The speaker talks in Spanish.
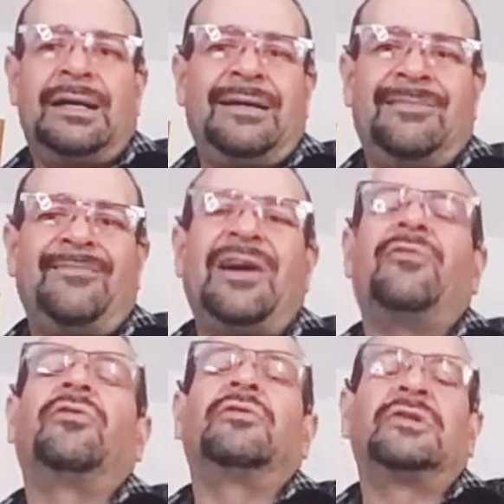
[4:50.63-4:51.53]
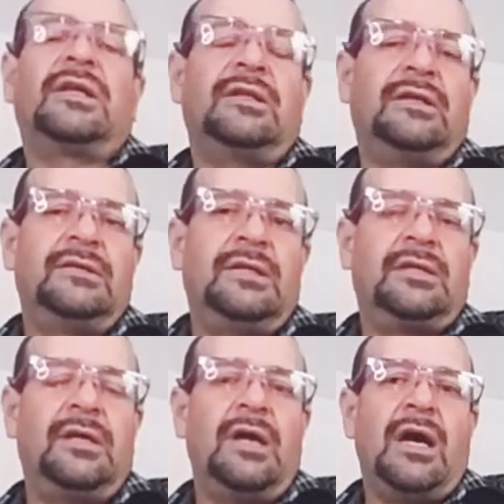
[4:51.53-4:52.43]
a forzarte a hacer
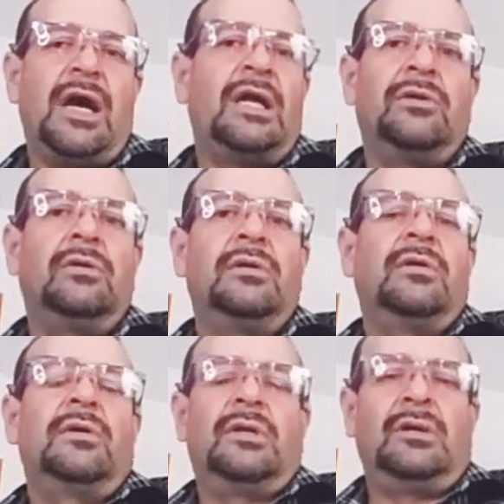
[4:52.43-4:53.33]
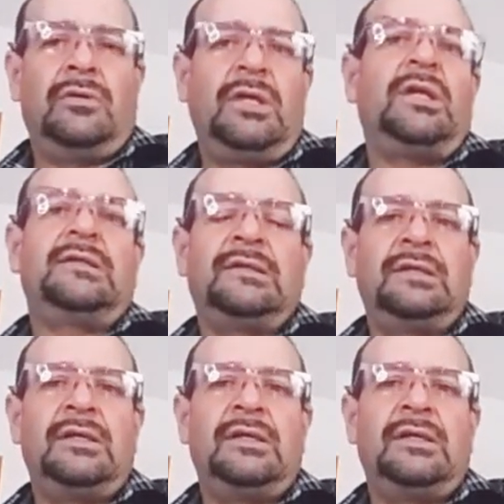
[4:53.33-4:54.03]
algo que no quieres hacer.